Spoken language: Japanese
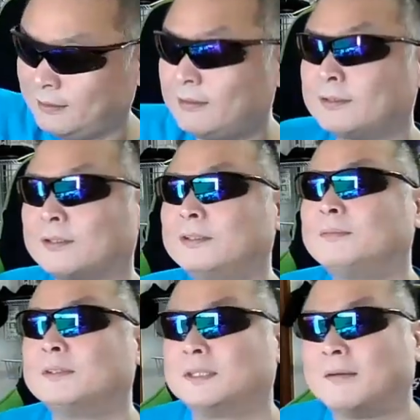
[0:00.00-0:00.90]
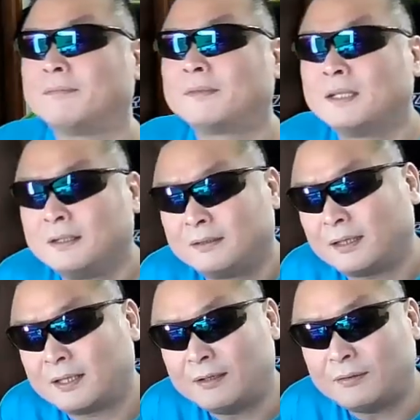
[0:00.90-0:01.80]
入れるそういうもんじゃん。
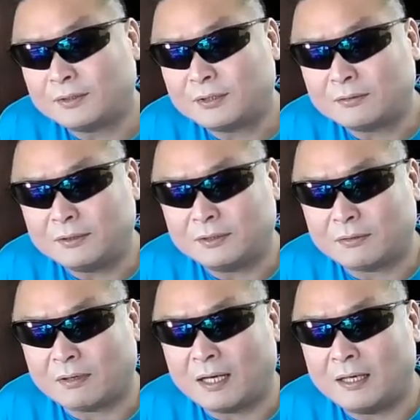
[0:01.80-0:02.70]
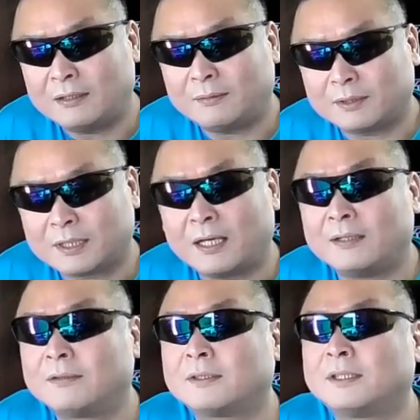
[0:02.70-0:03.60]
だ健康食品とかああいうのもさ
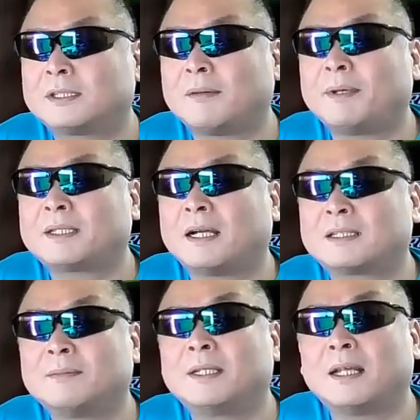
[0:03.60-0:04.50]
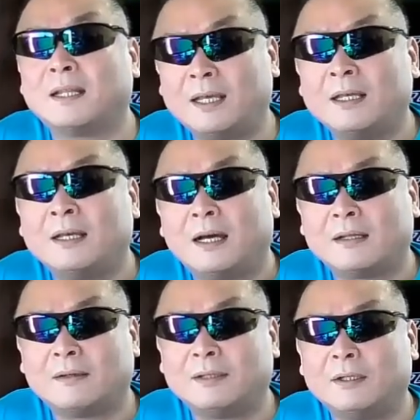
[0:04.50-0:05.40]
よくじいちゃんばあちゃん集めてね
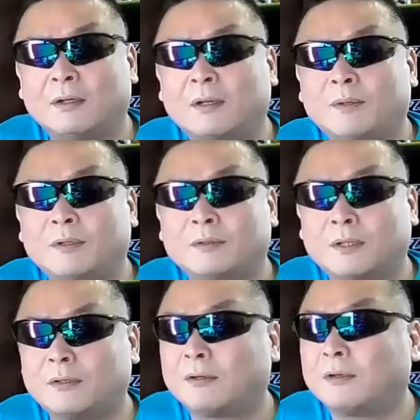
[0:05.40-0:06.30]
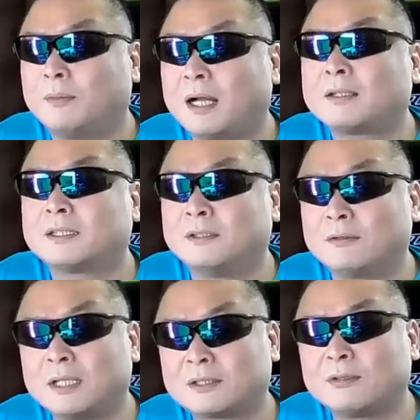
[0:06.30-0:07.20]
あのいろんなものを売ってるところもあるしいろ
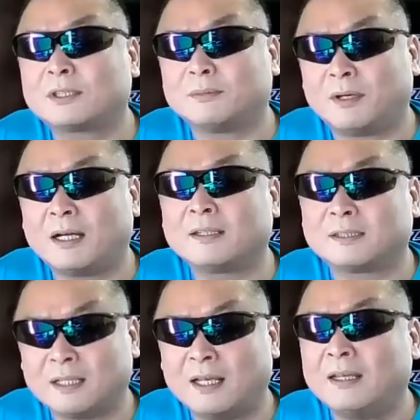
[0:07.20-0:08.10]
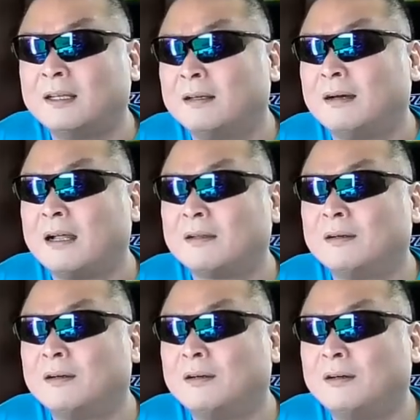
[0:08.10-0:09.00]
んな装置もあるしねあ
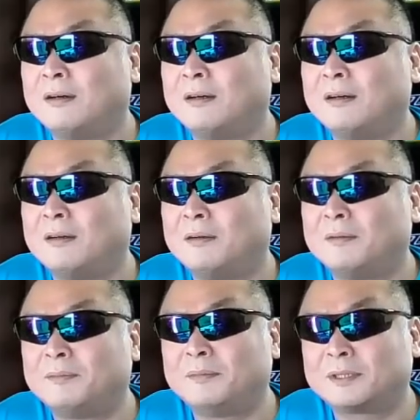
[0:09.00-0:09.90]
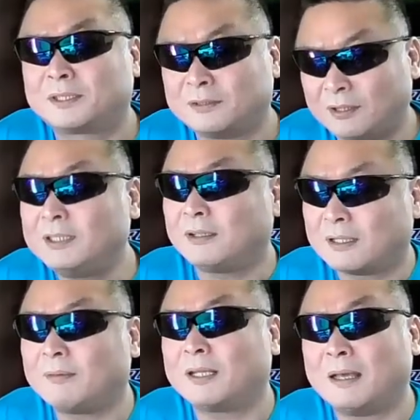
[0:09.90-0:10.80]
のー、もうすごいいろん
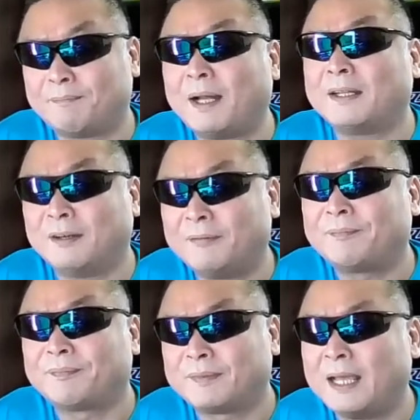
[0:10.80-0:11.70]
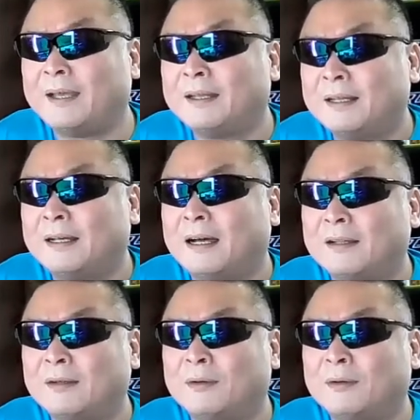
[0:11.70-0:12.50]
なものがいっぱいあるよ。ねあ